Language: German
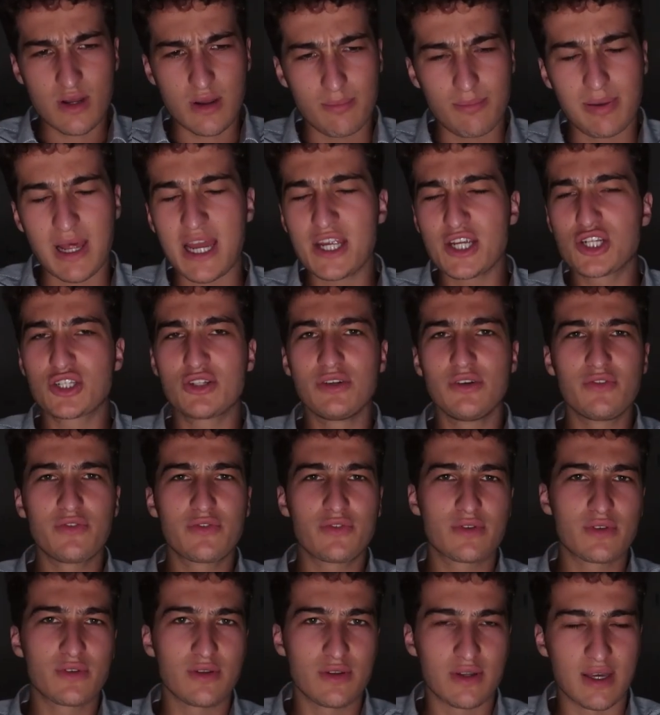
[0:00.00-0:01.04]

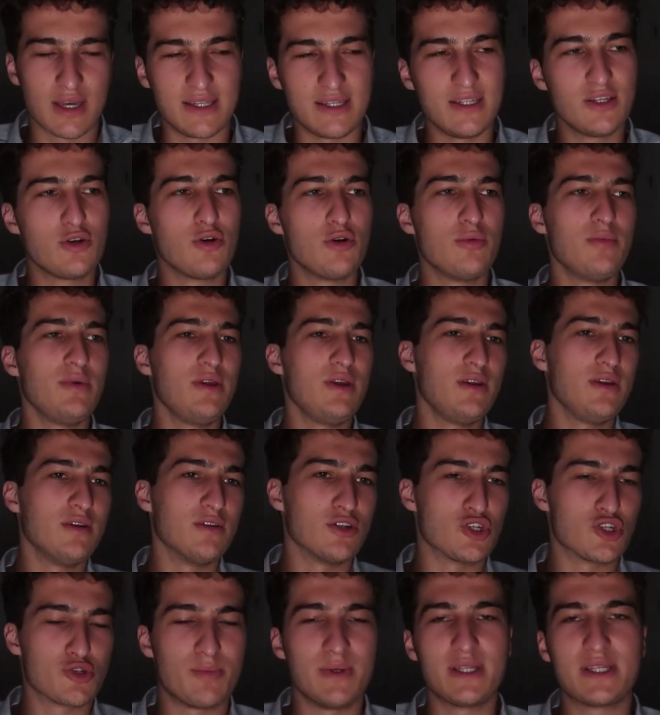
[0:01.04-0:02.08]
Bleistift, Radiergummi,
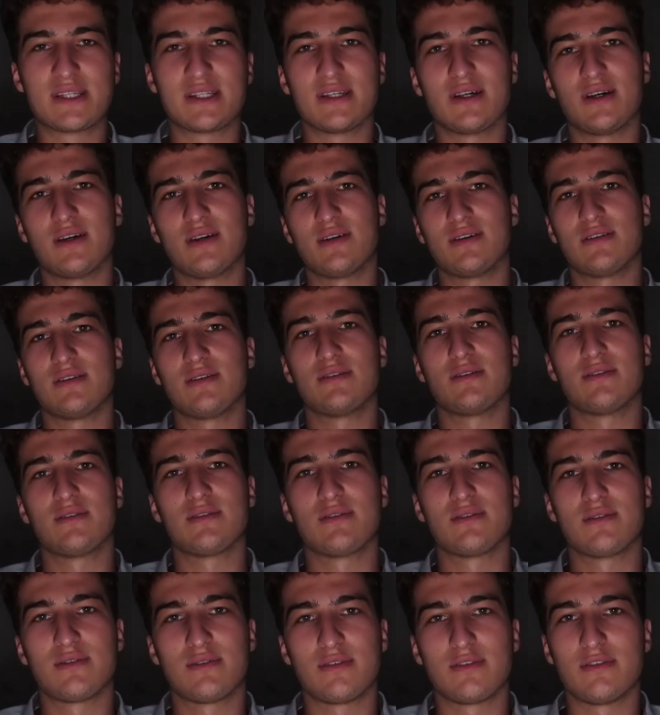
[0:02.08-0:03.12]
Spitzer,
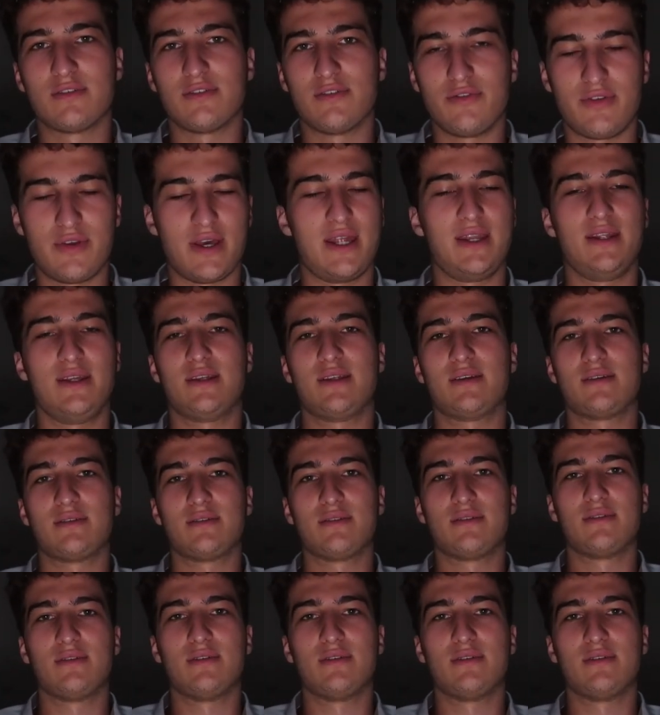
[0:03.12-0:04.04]
fertig.